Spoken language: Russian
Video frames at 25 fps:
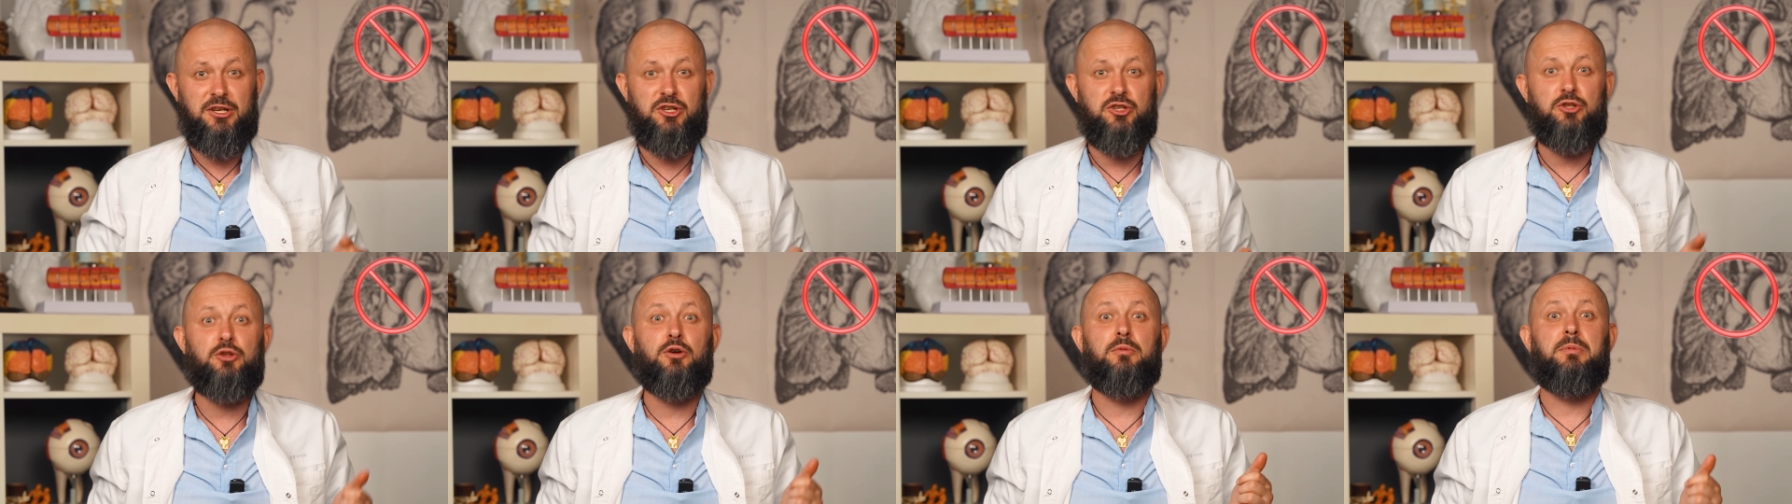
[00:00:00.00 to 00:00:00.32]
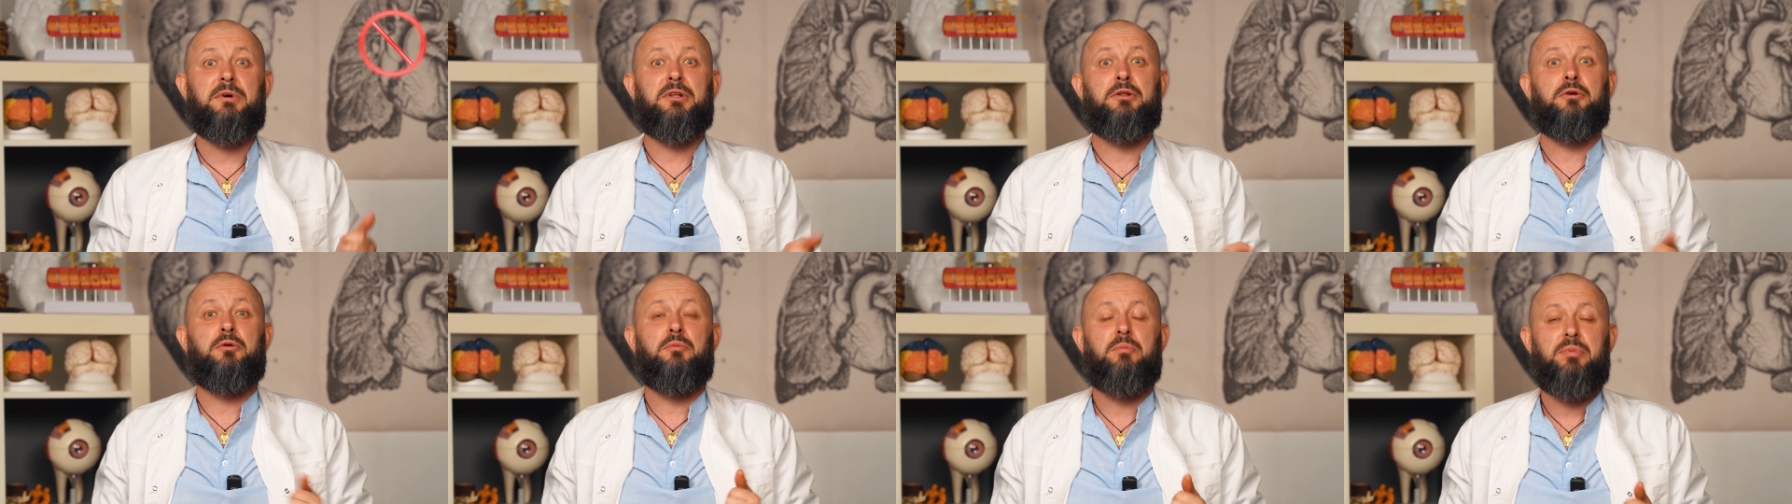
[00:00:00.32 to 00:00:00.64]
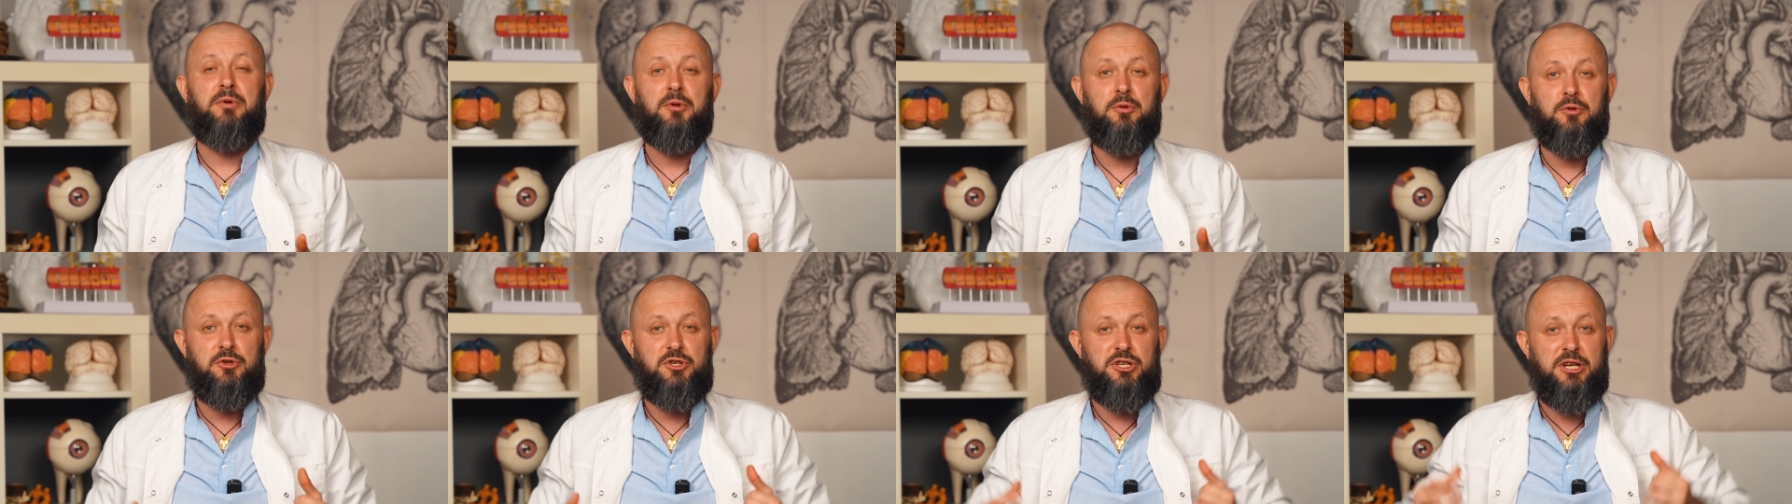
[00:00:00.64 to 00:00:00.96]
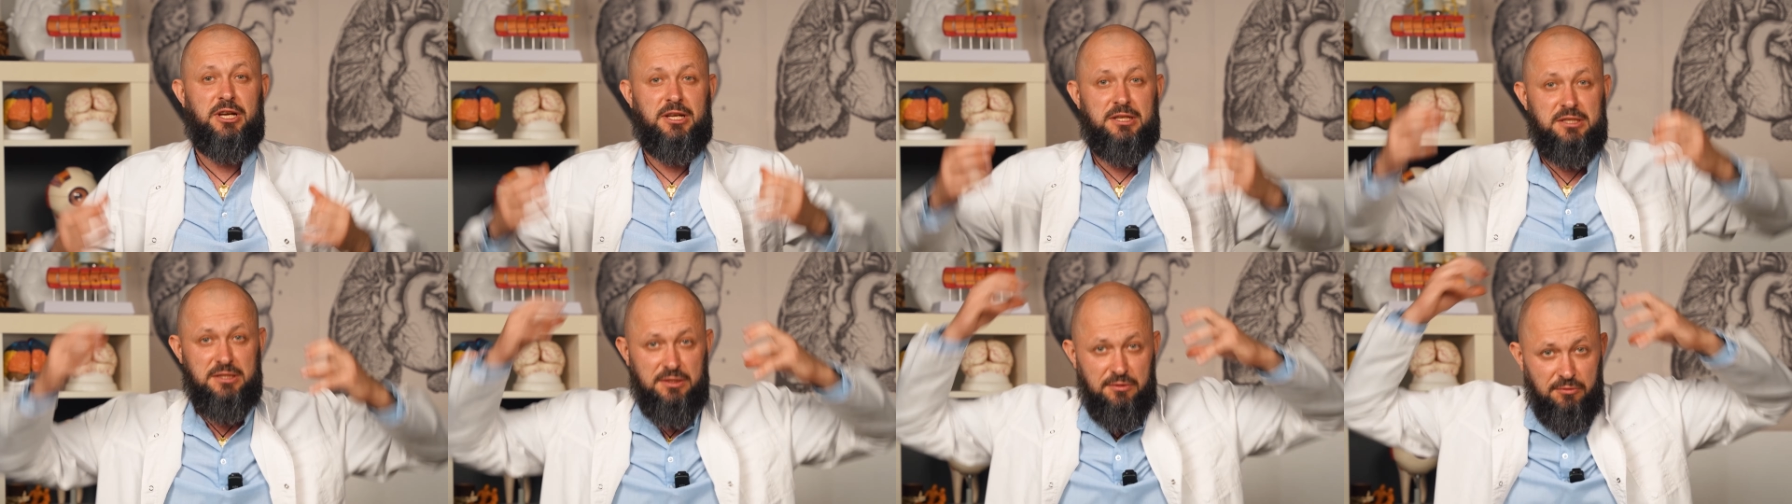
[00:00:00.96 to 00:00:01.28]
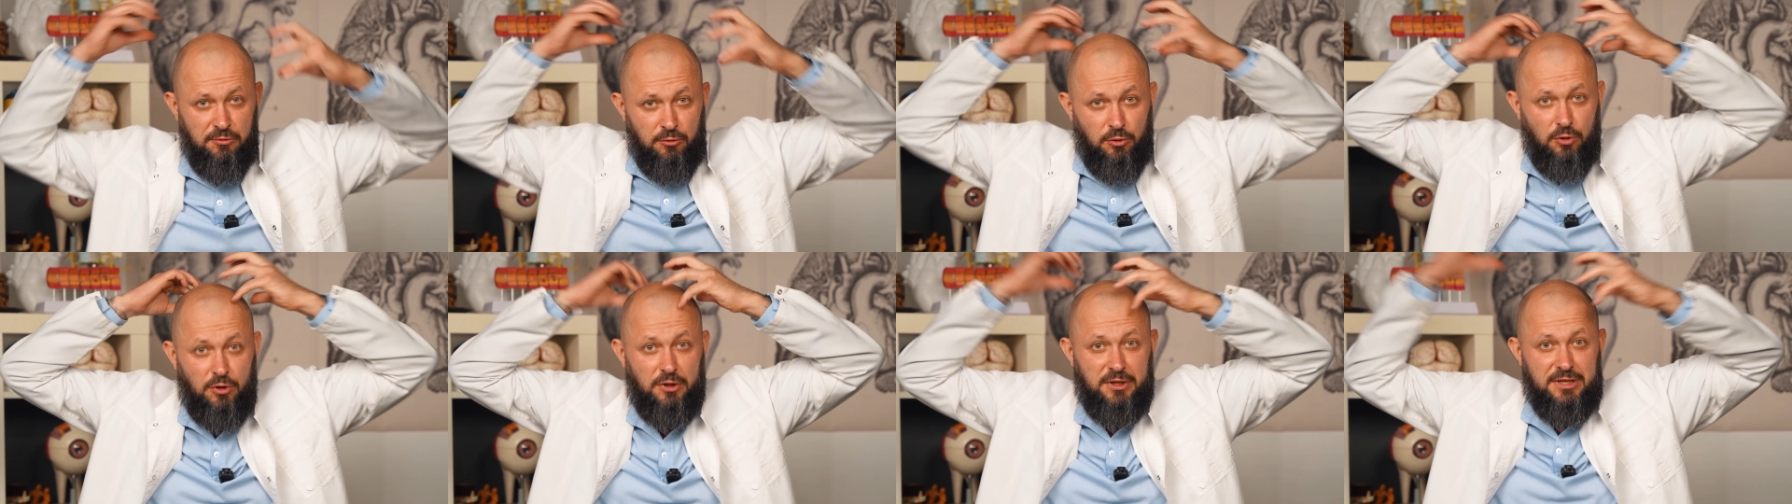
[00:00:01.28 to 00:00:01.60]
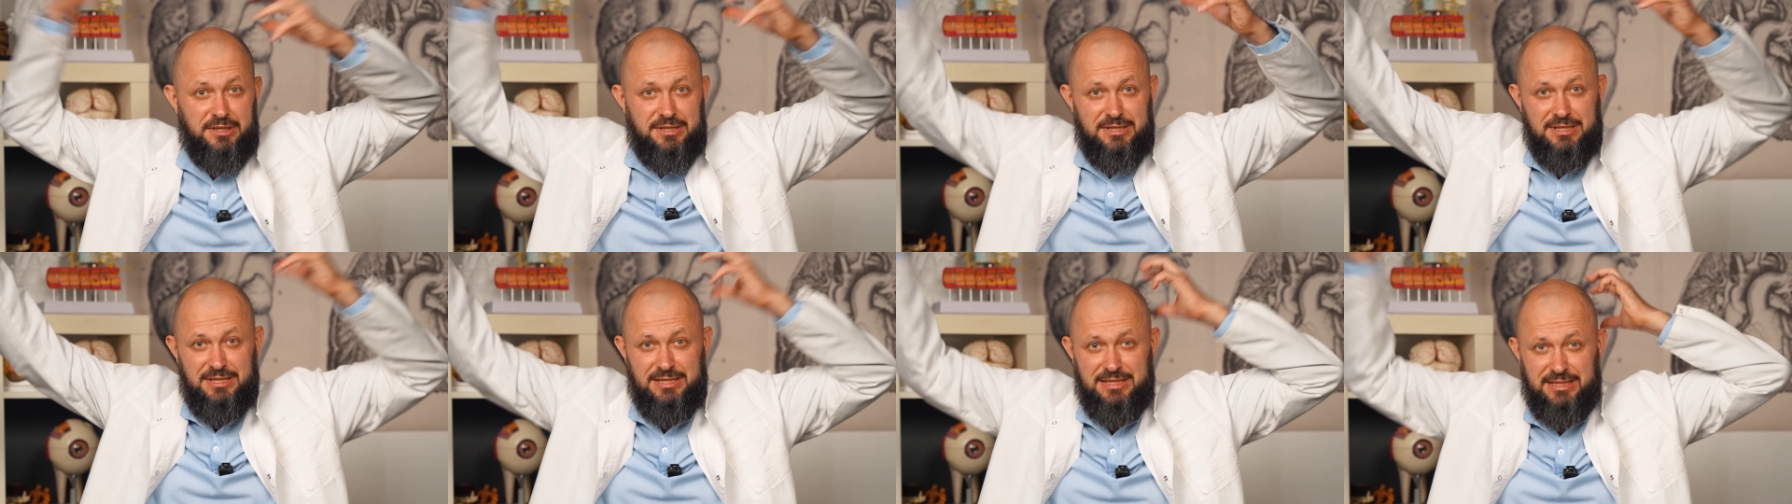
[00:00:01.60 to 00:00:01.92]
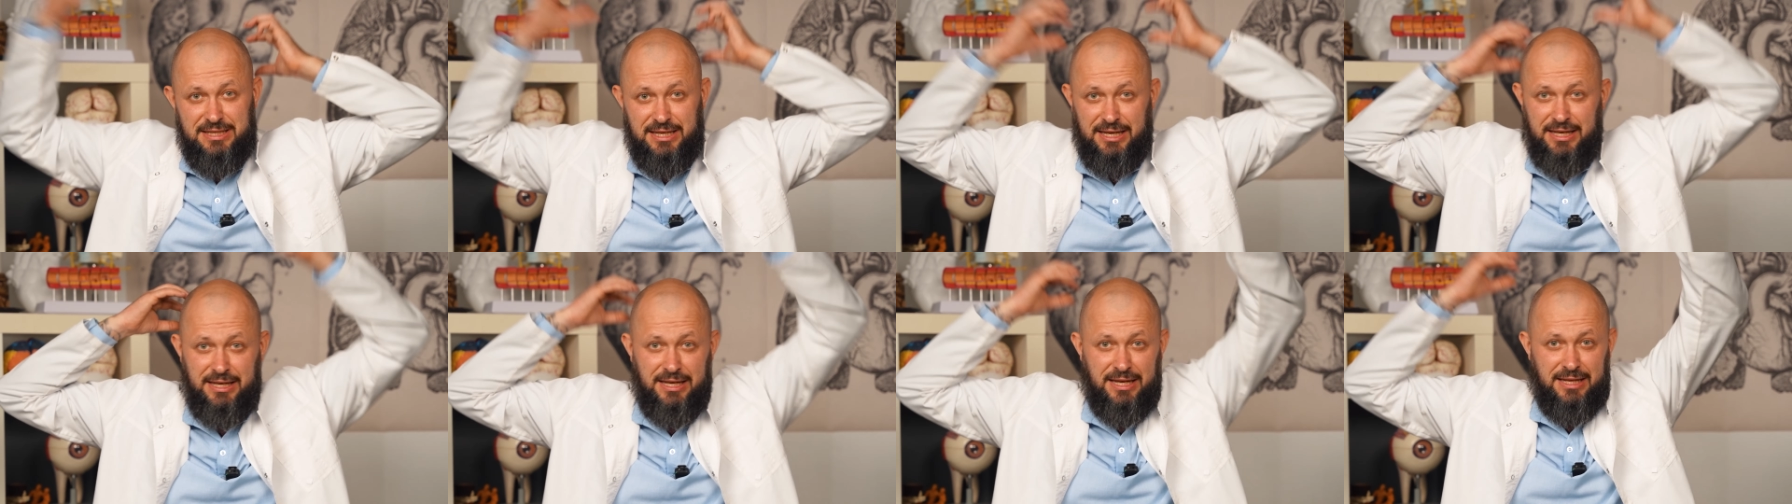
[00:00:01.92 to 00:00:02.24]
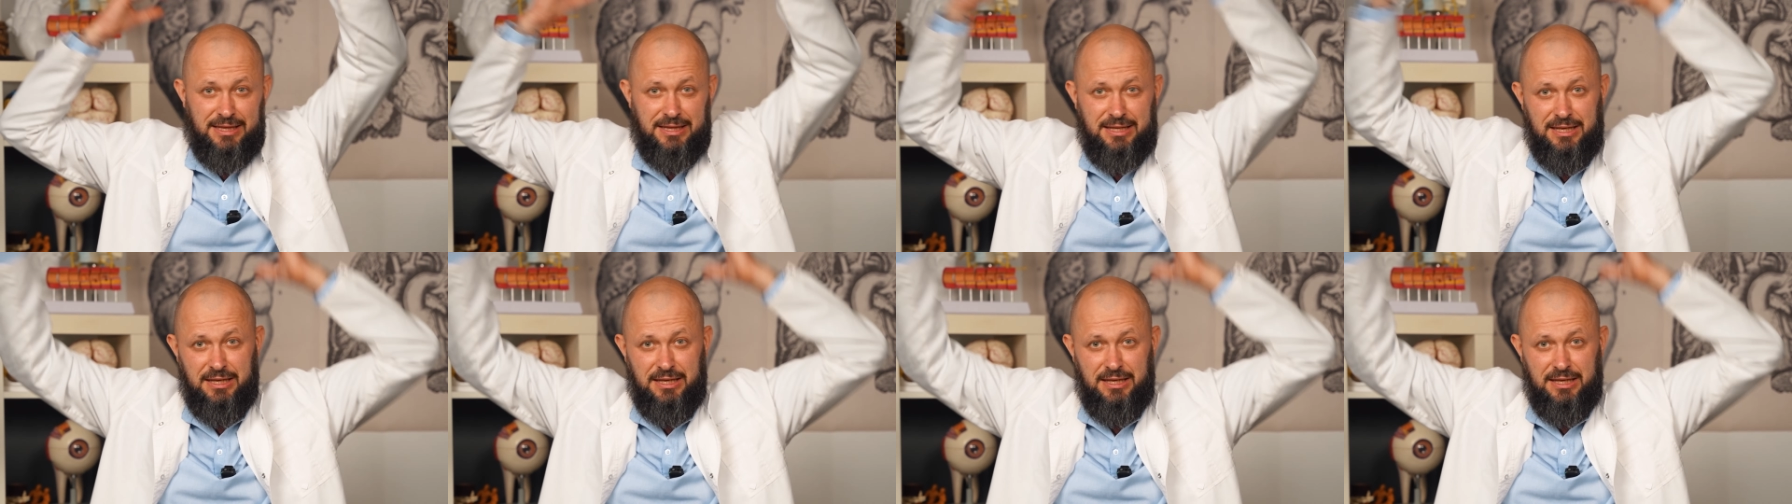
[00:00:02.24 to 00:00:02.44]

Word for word: И что потом получается? Волосы стоят